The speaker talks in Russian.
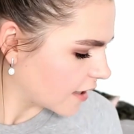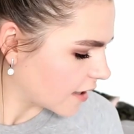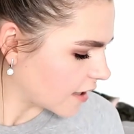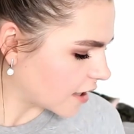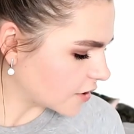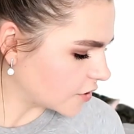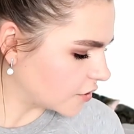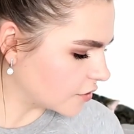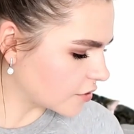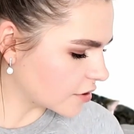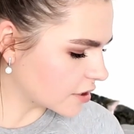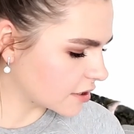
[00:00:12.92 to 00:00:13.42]

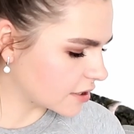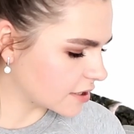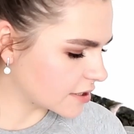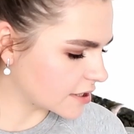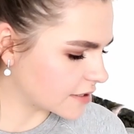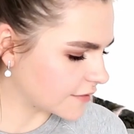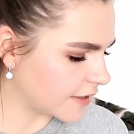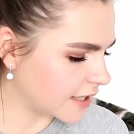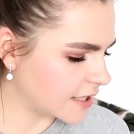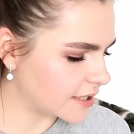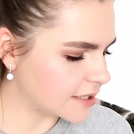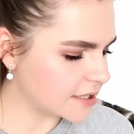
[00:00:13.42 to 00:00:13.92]
который
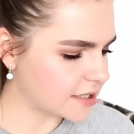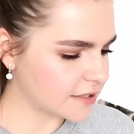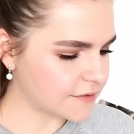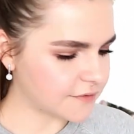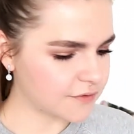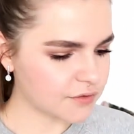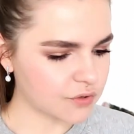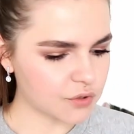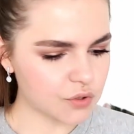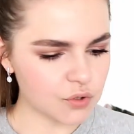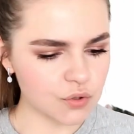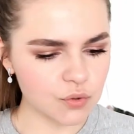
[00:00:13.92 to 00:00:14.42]
называется
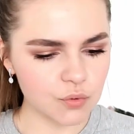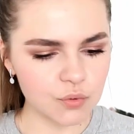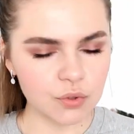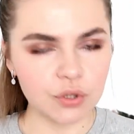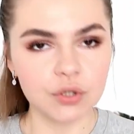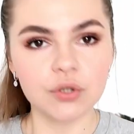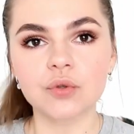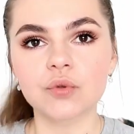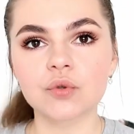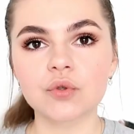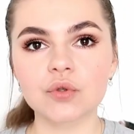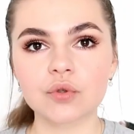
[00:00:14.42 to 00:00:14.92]
«Вяжу,
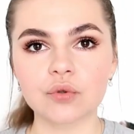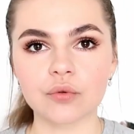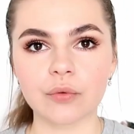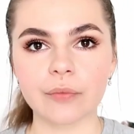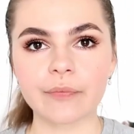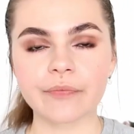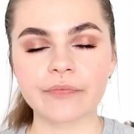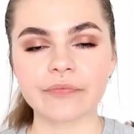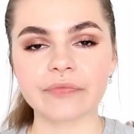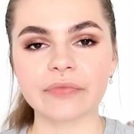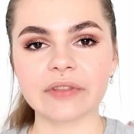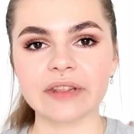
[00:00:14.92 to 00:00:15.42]
не тужу».
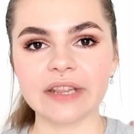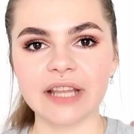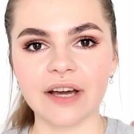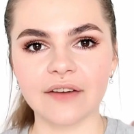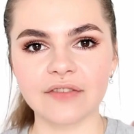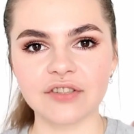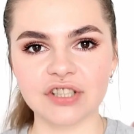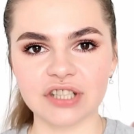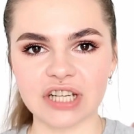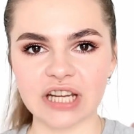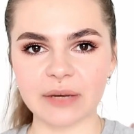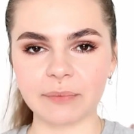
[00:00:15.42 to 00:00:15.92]
Да,
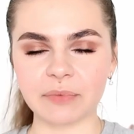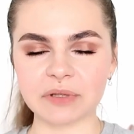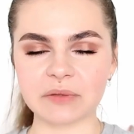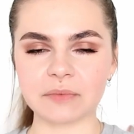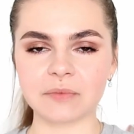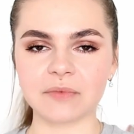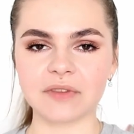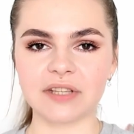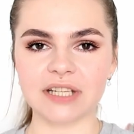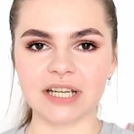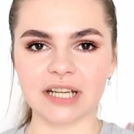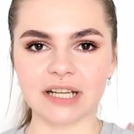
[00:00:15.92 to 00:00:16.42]
вчера я
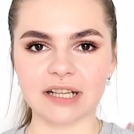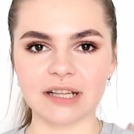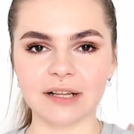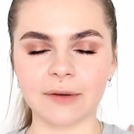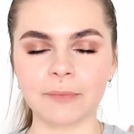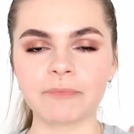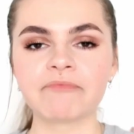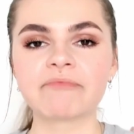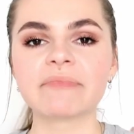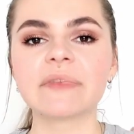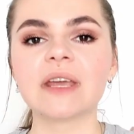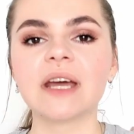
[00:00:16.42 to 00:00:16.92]

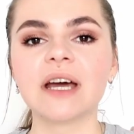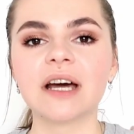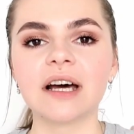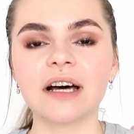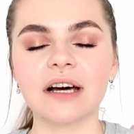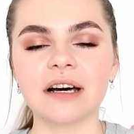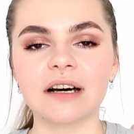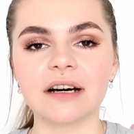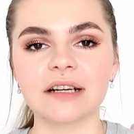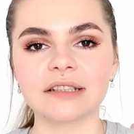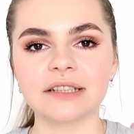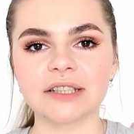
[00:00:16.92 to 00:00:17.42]
посмотрела
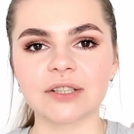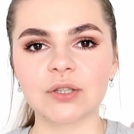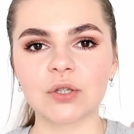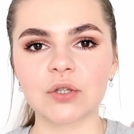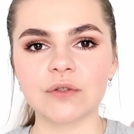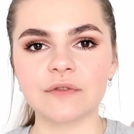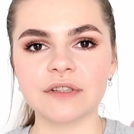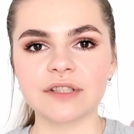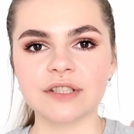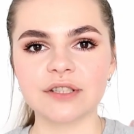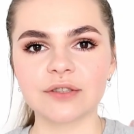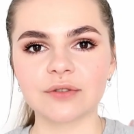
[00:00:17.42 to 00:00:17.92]
а,
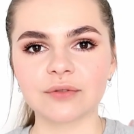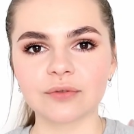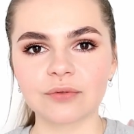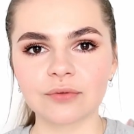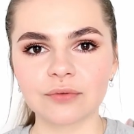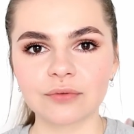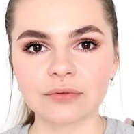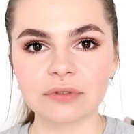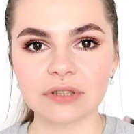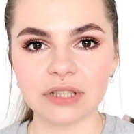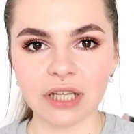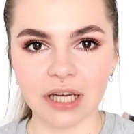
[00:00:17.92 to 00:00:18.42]
такое видео
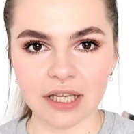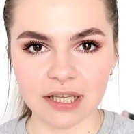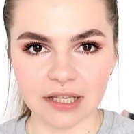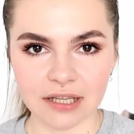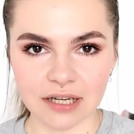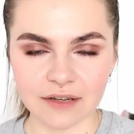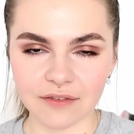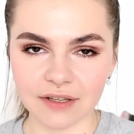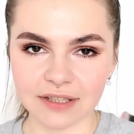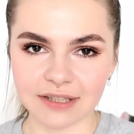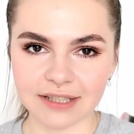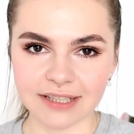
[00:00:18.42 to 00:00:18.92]
у Тани
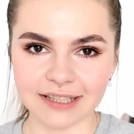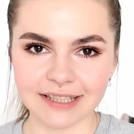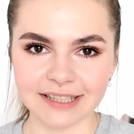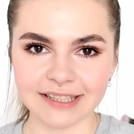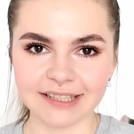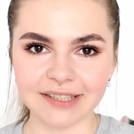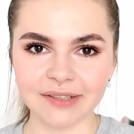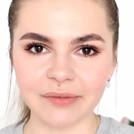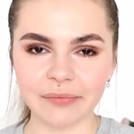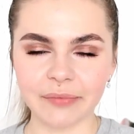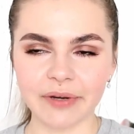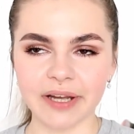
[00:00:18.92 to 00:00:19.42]
Равента
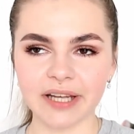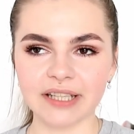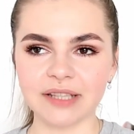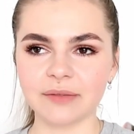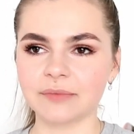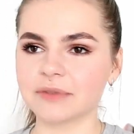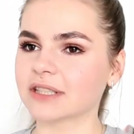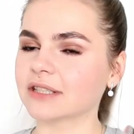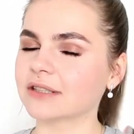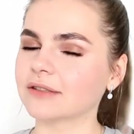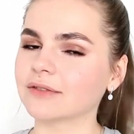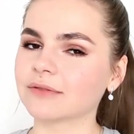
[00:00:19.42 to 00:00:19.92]
Handmade,
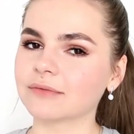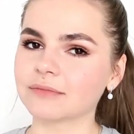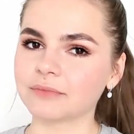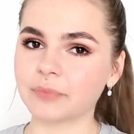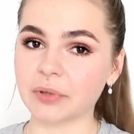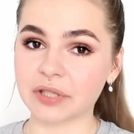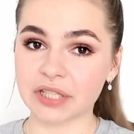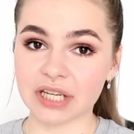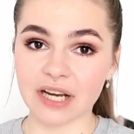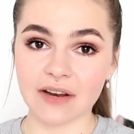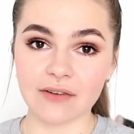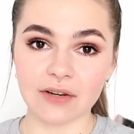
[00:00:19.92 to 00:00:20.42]
мне
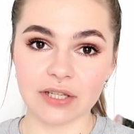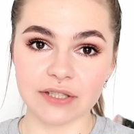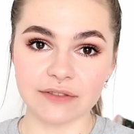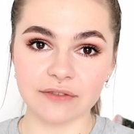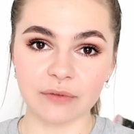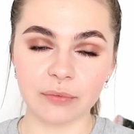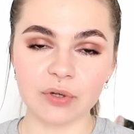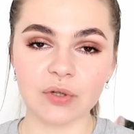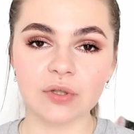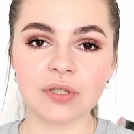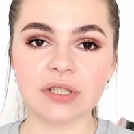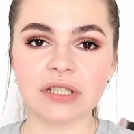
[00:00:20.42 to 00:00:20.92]
понравились
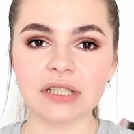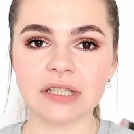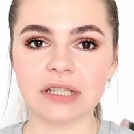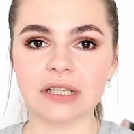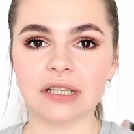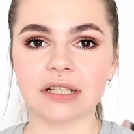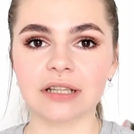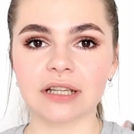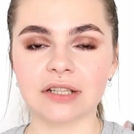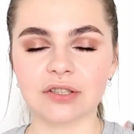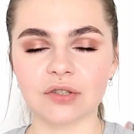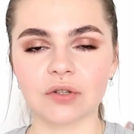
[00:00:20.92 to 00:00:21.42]

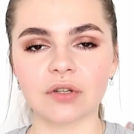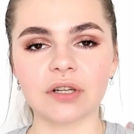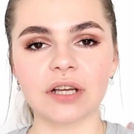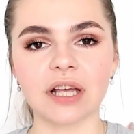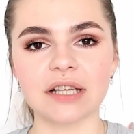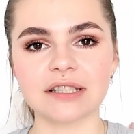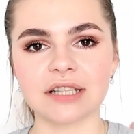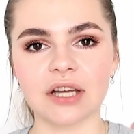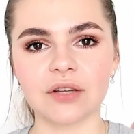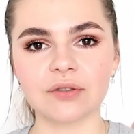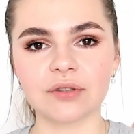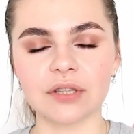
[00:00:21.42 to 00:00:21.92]
вопросы, насколько
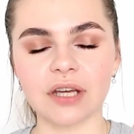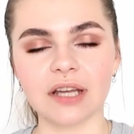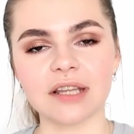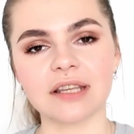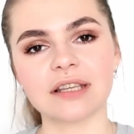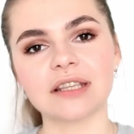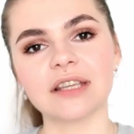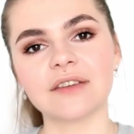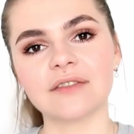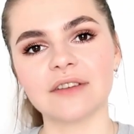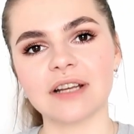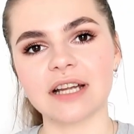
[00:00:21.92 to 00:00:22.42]
я знаю,
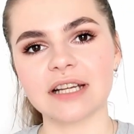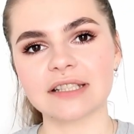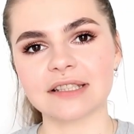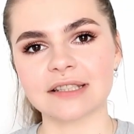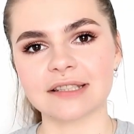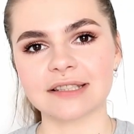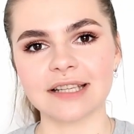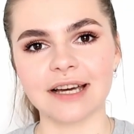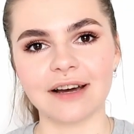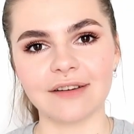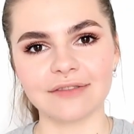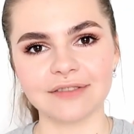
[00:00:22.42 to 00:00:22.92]
Таня является
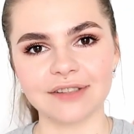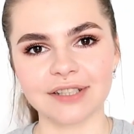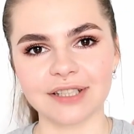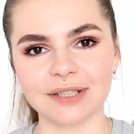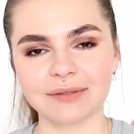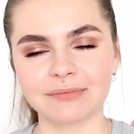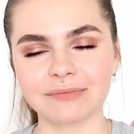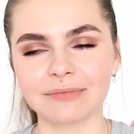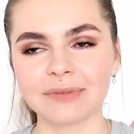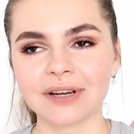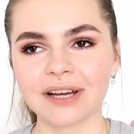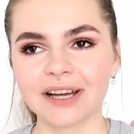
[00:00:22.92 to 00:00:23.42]

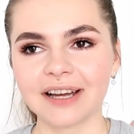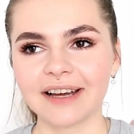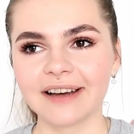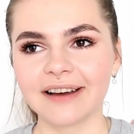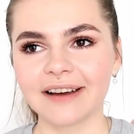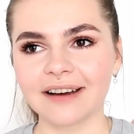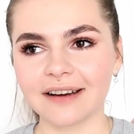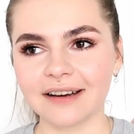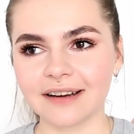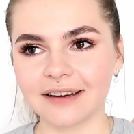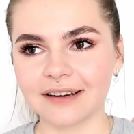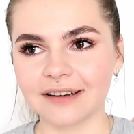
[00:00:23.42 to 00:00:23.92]
соавтором
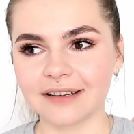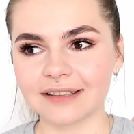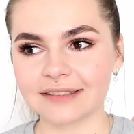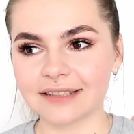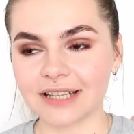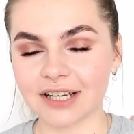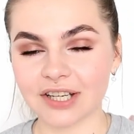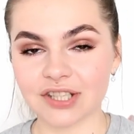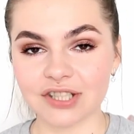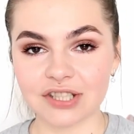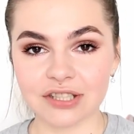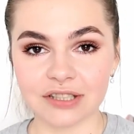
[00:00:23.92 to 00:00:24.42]
а,
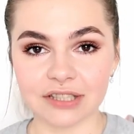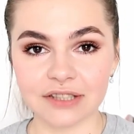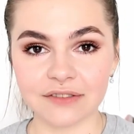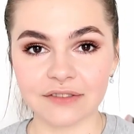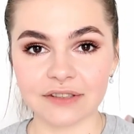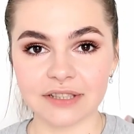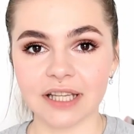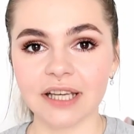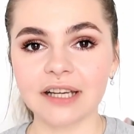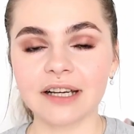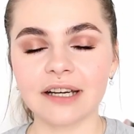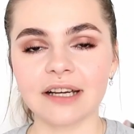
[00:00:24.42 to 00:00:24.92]
также
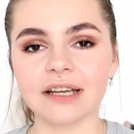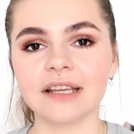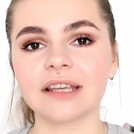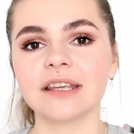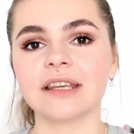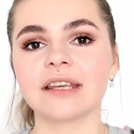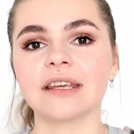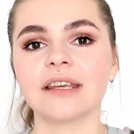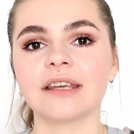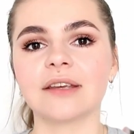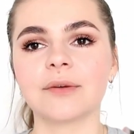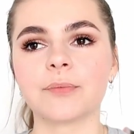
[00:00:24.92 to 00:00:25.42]
этого тега,
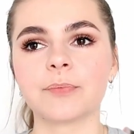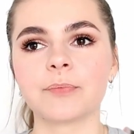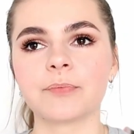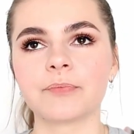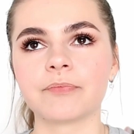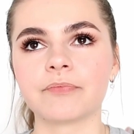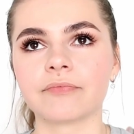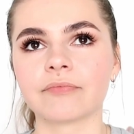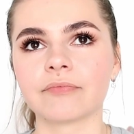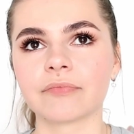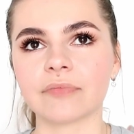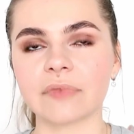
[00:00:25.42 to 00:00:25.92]
и
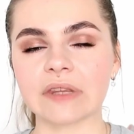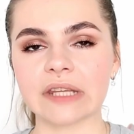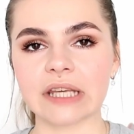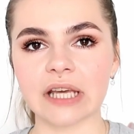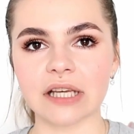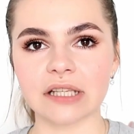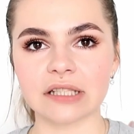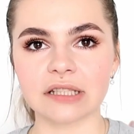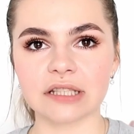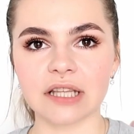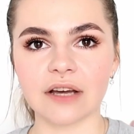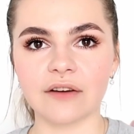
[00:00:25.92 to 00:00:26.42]

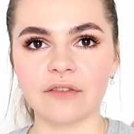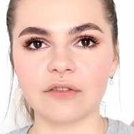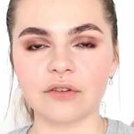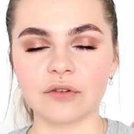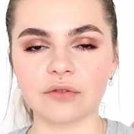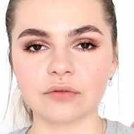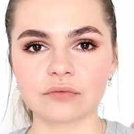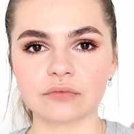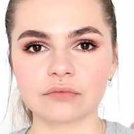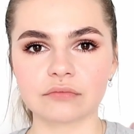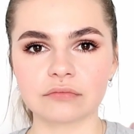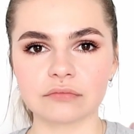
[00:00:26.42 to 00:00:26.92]
я
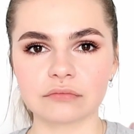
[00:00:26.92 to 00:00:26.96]
оставлю